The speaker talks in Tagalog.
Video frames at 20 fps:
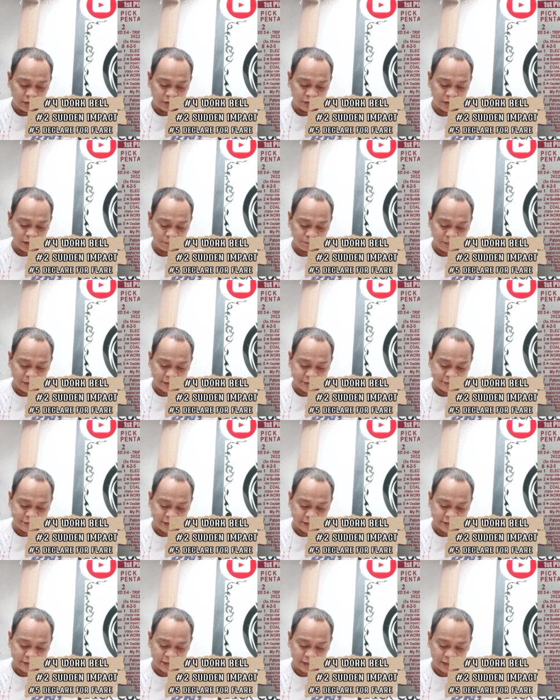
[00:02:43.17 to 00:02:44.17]
na pick
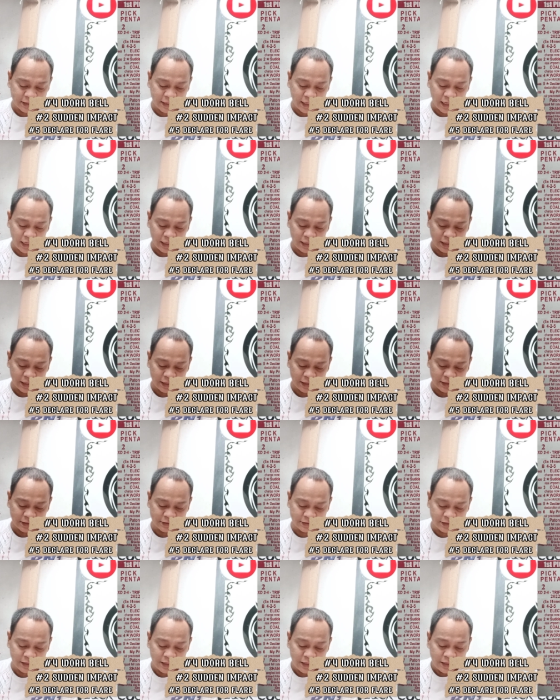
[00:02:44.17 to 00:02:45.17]
6 na nagkakalaga ng
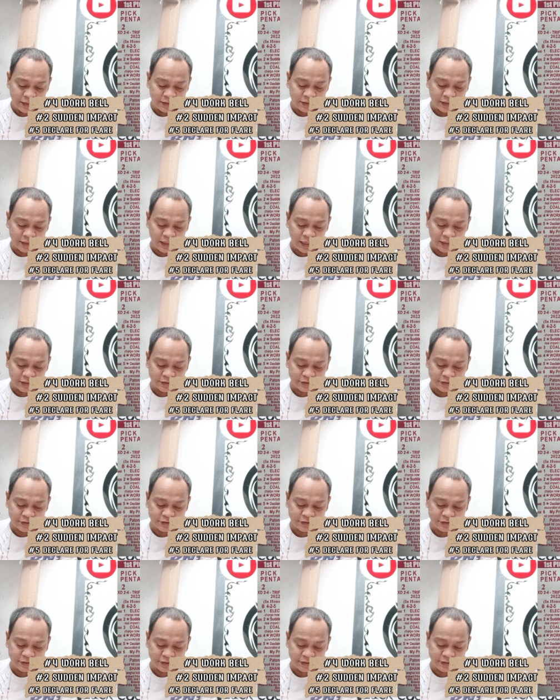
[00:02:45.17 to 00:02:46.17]

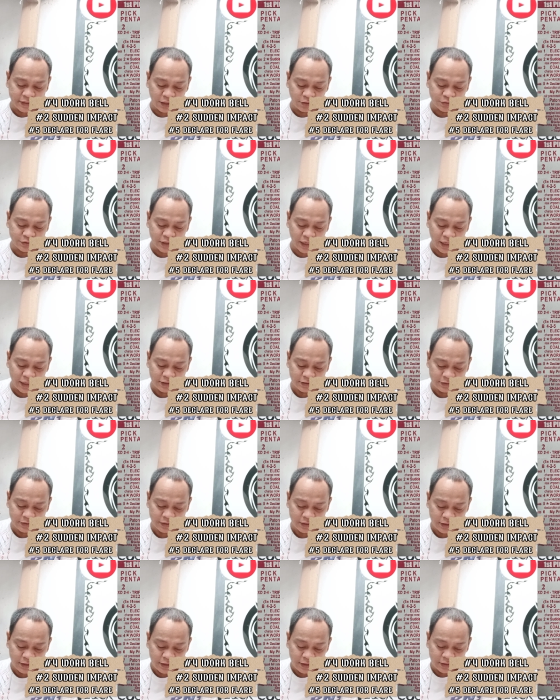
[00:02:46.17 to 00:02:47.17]
363,000,
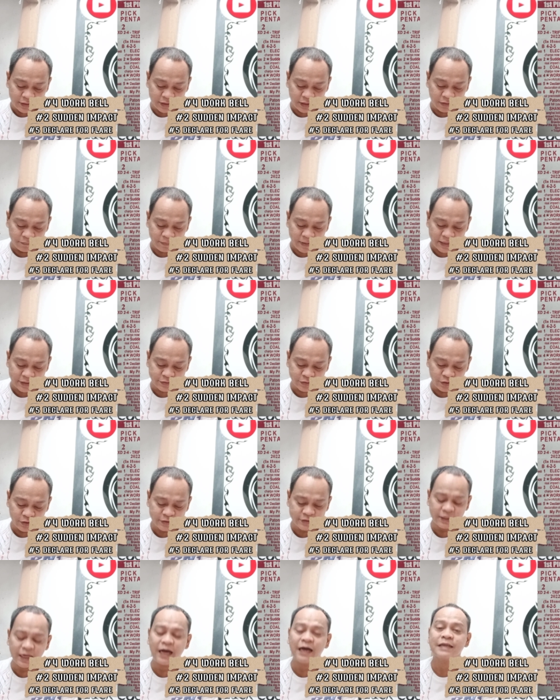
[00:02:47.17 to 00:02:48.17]
3
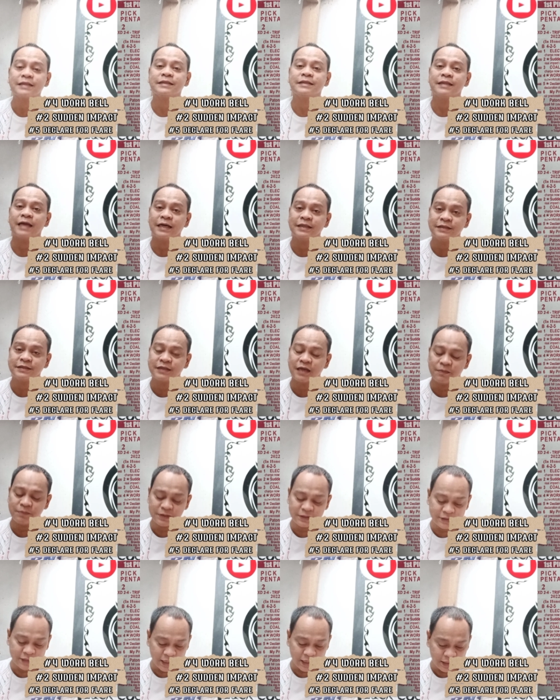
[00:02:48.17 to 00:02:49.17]
pesos at
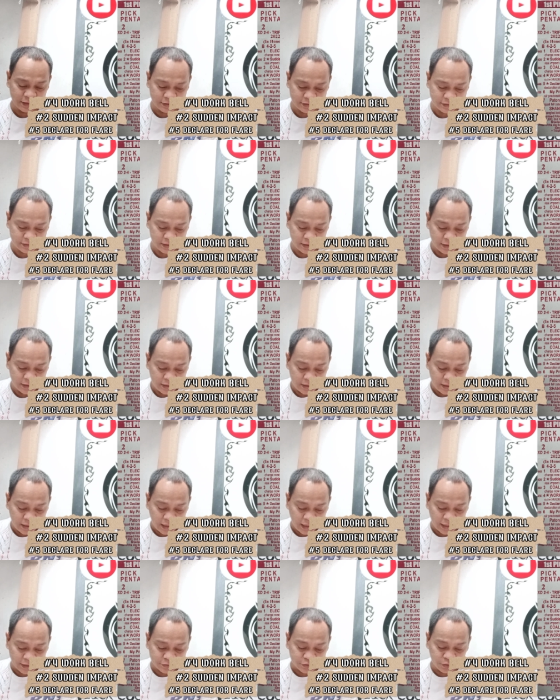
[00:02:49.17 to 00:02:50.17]
97 cents.
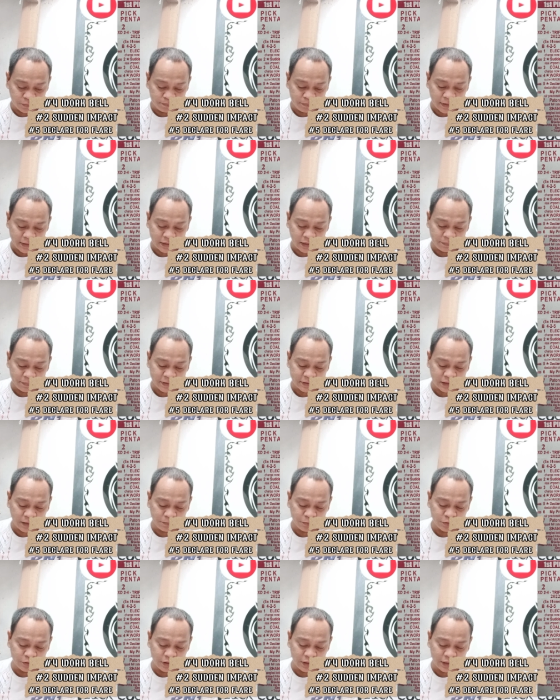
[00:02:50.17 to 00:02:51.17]
At yung penta-penta
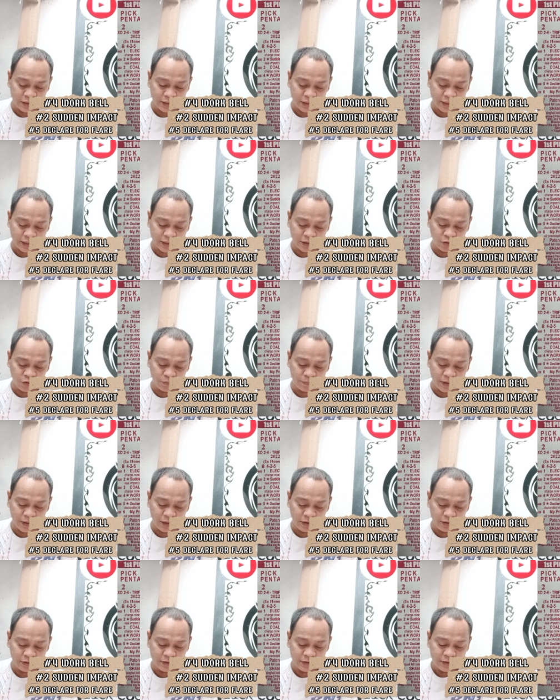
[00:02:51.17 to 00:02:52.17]
po nila na carry
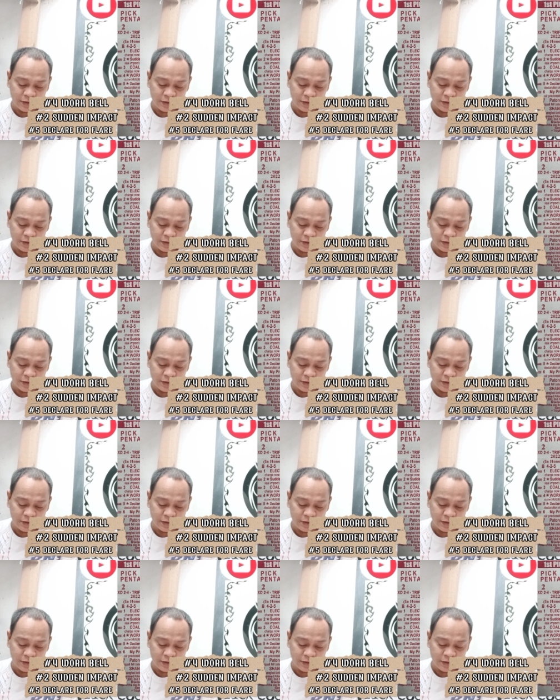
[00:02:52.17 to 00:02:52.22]
over,